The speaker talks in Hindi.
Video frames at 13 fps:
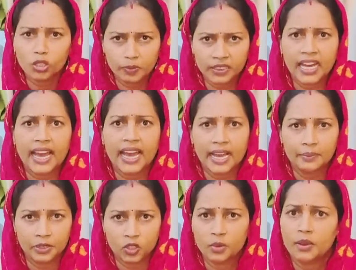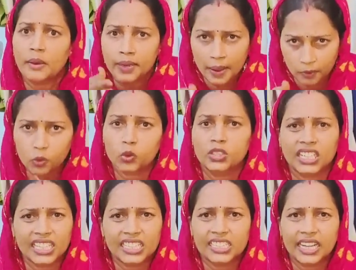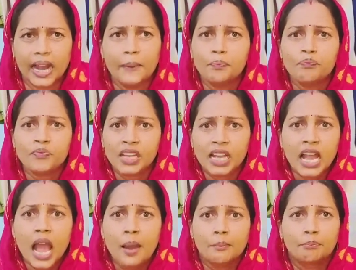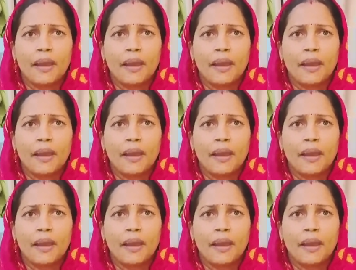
खुद बताया है वीडियो में अभी आप लोग खुद देख लीजिएगा